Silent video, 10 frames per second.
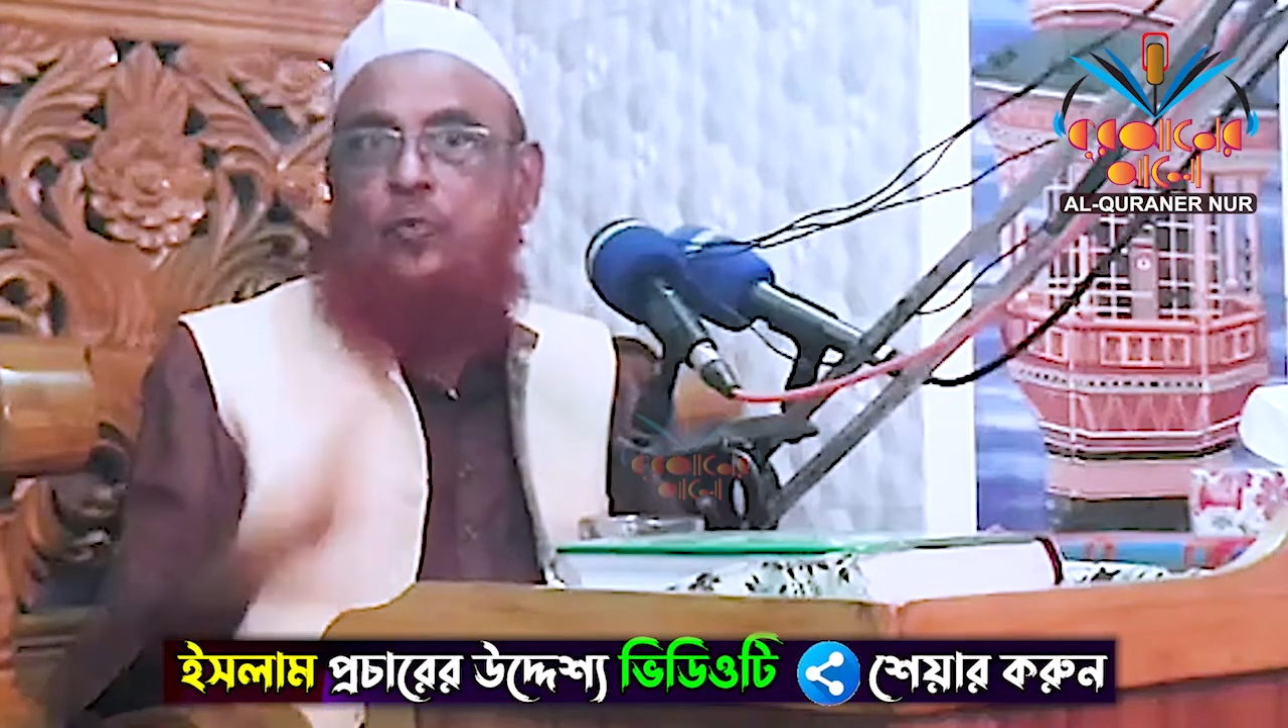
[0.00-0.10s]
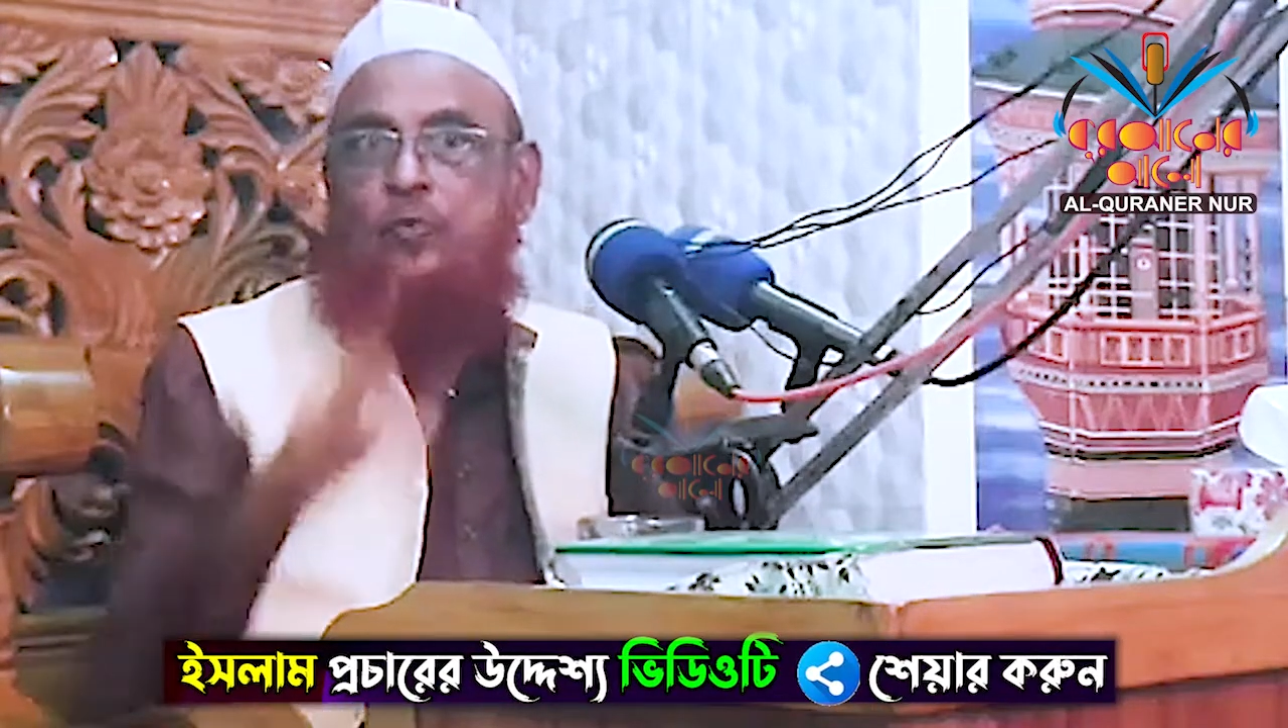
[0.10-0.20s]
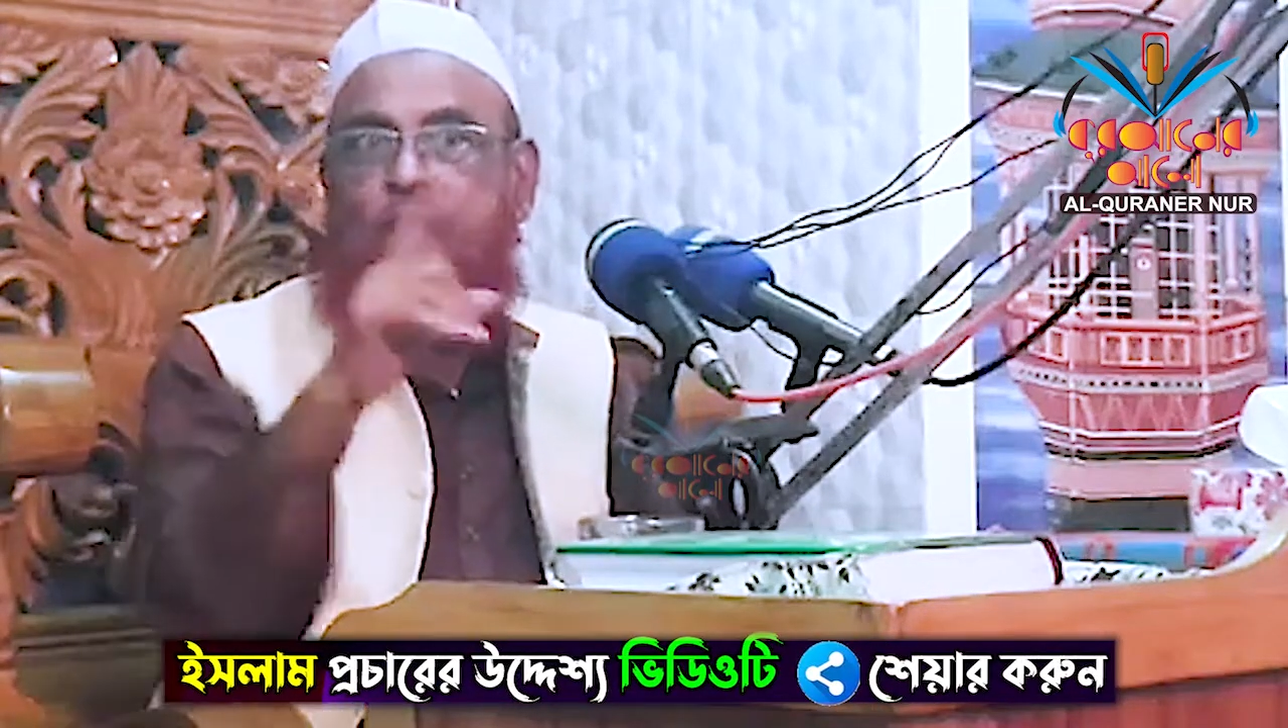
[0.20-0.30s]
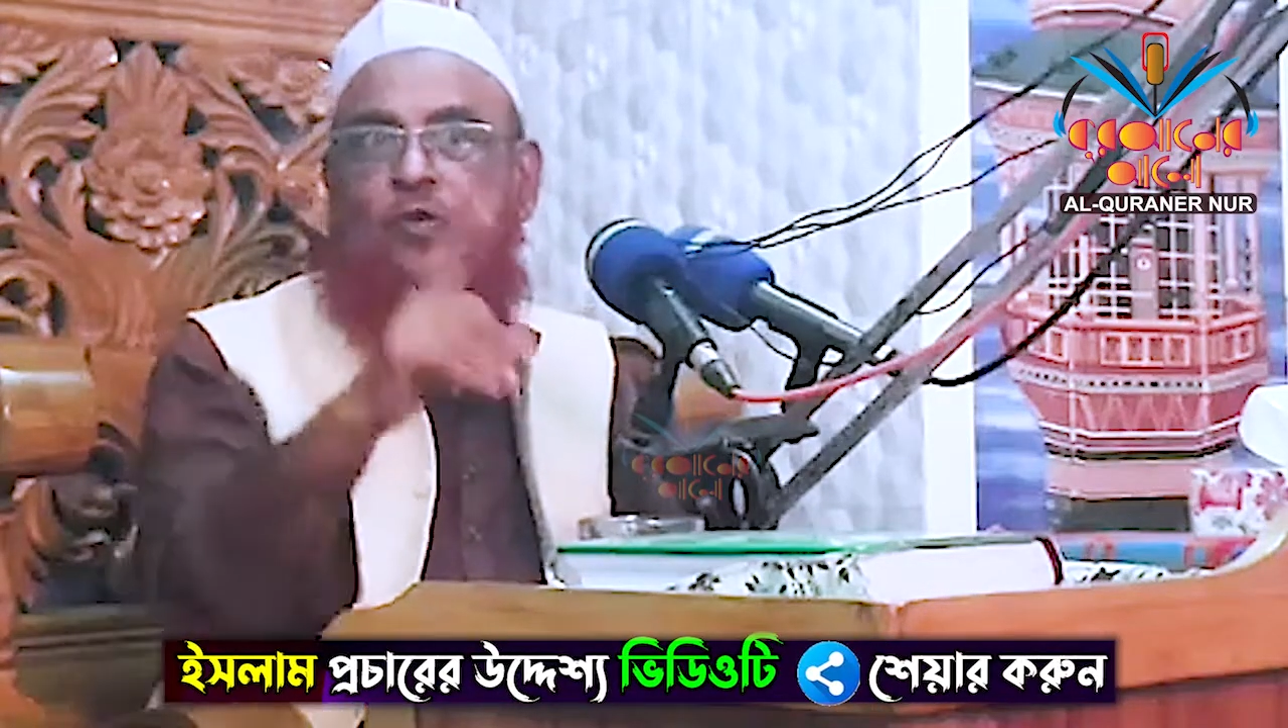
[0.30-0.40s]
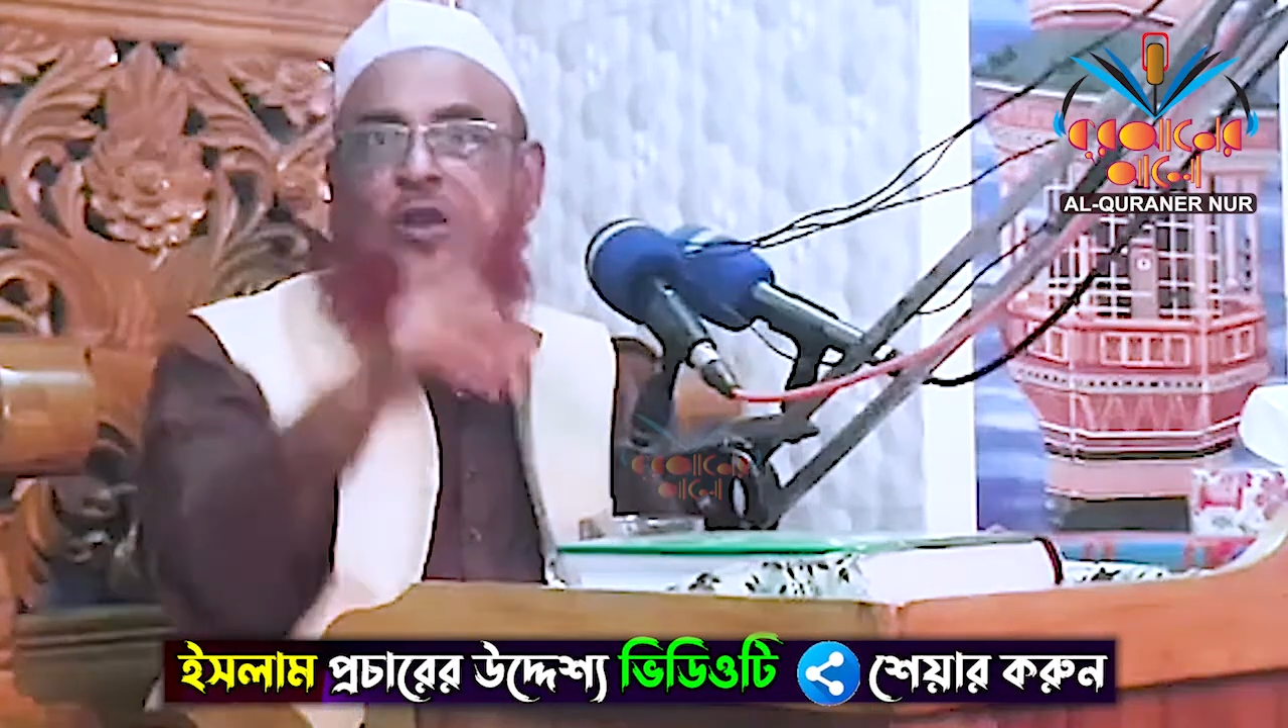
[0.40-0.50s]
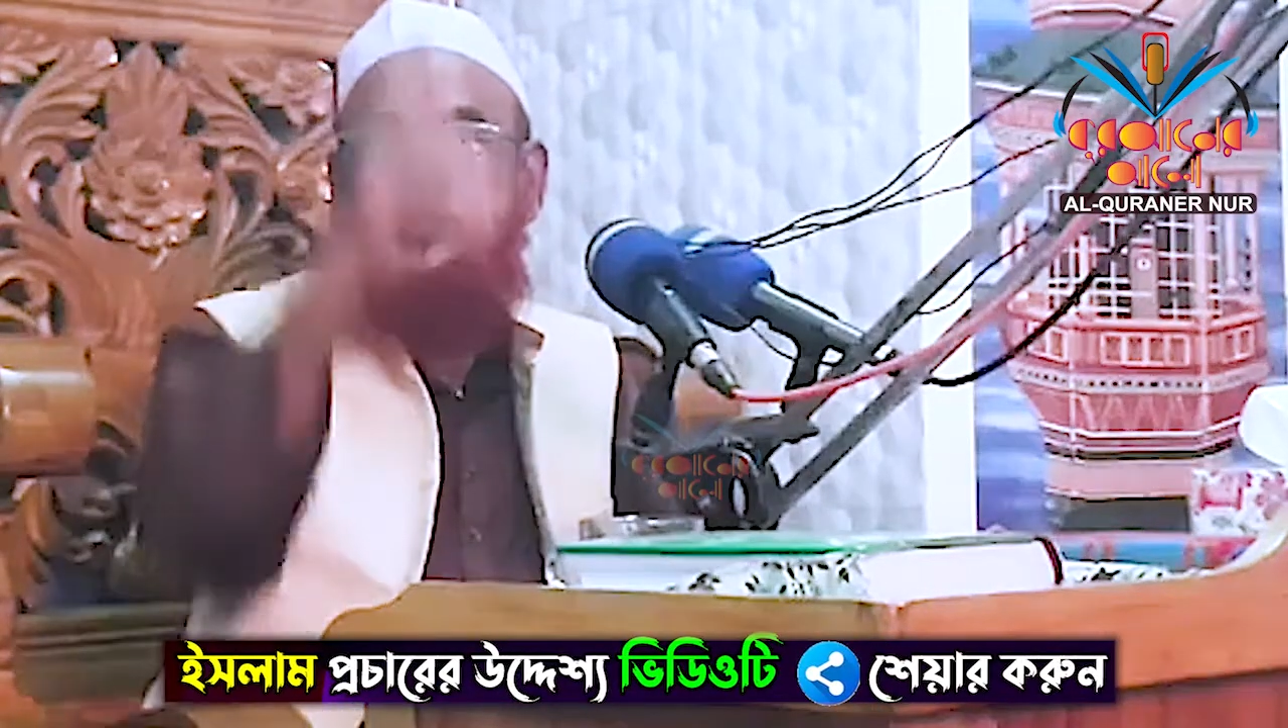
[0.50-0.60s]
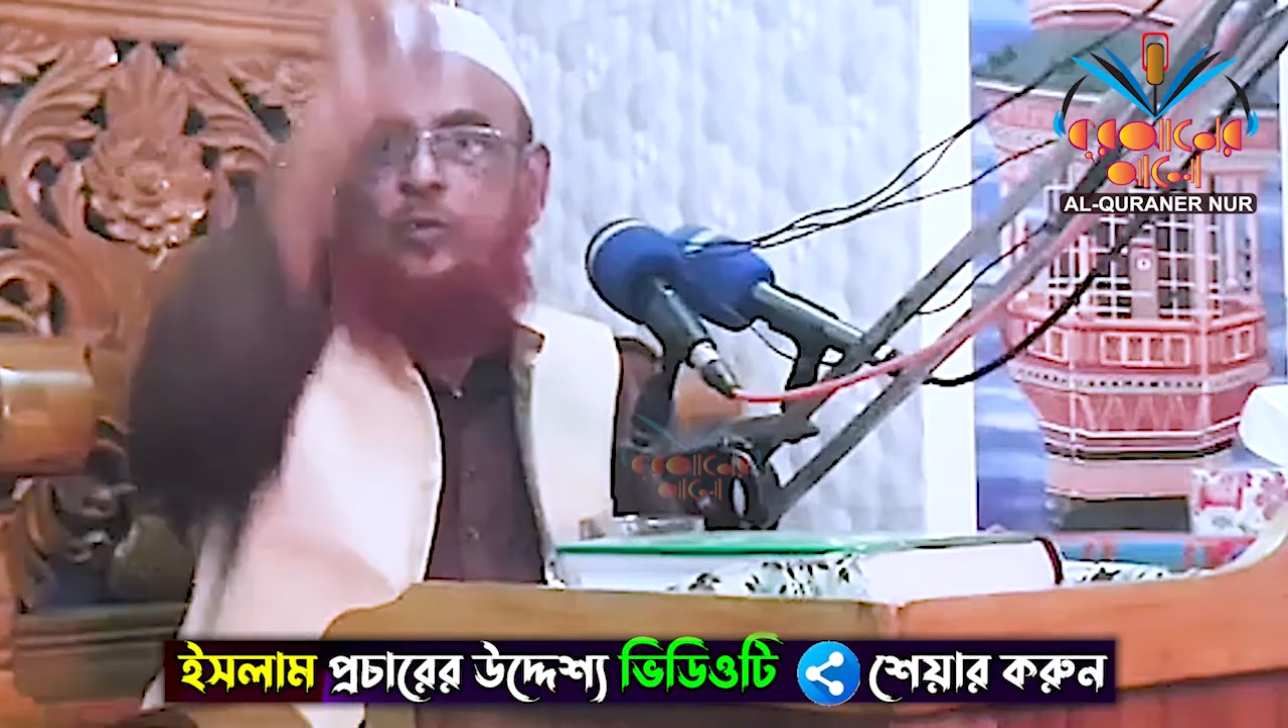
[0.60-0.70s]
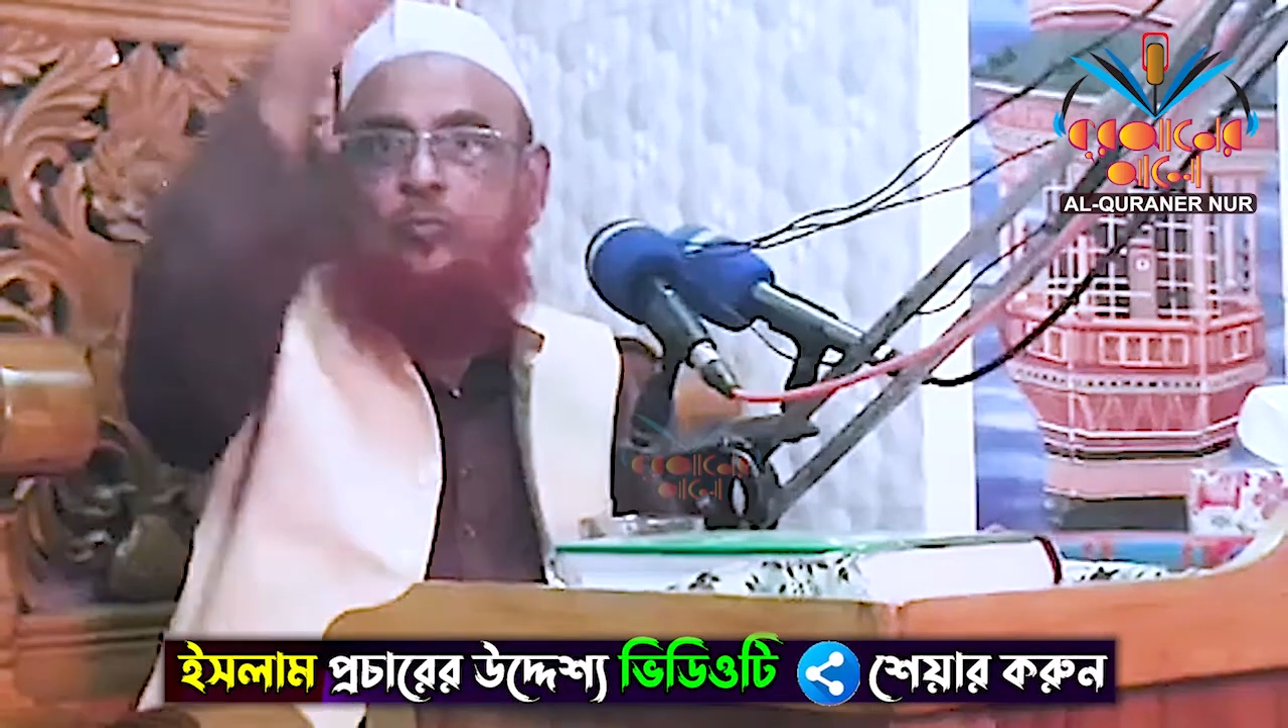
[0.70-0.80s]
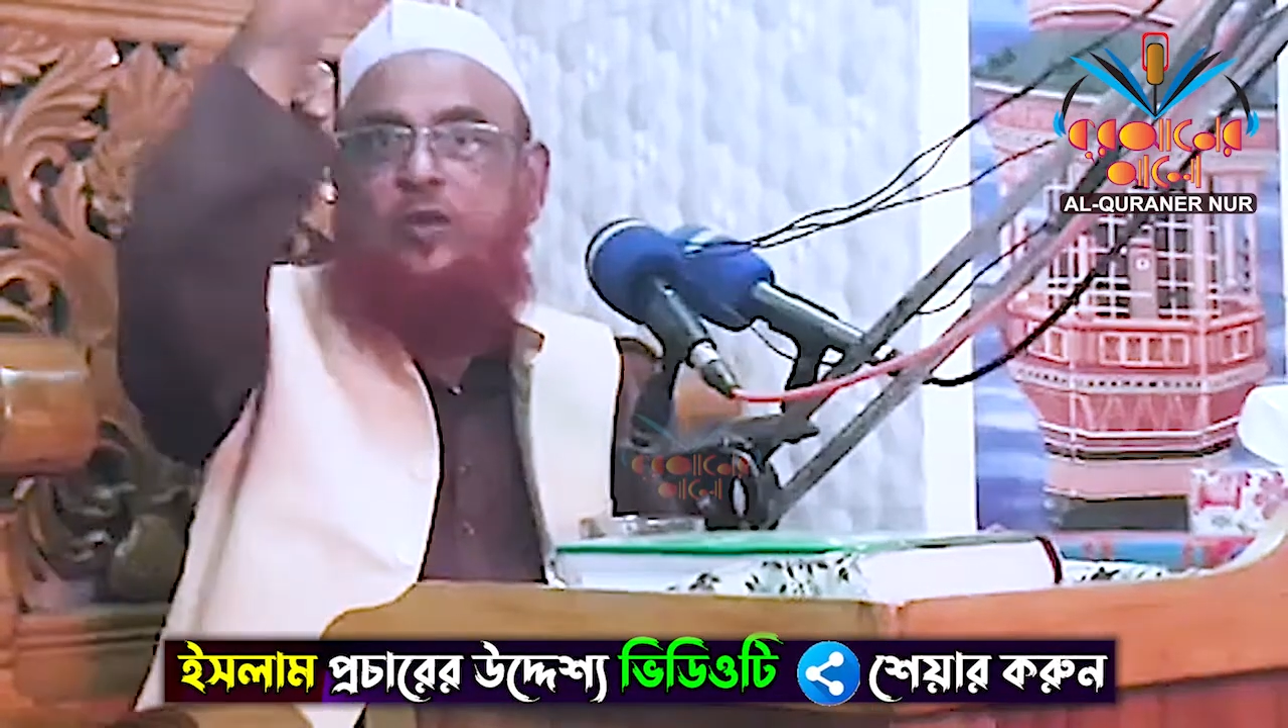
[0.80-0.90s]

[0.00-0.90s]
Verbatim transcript: কুমন্ত্রণা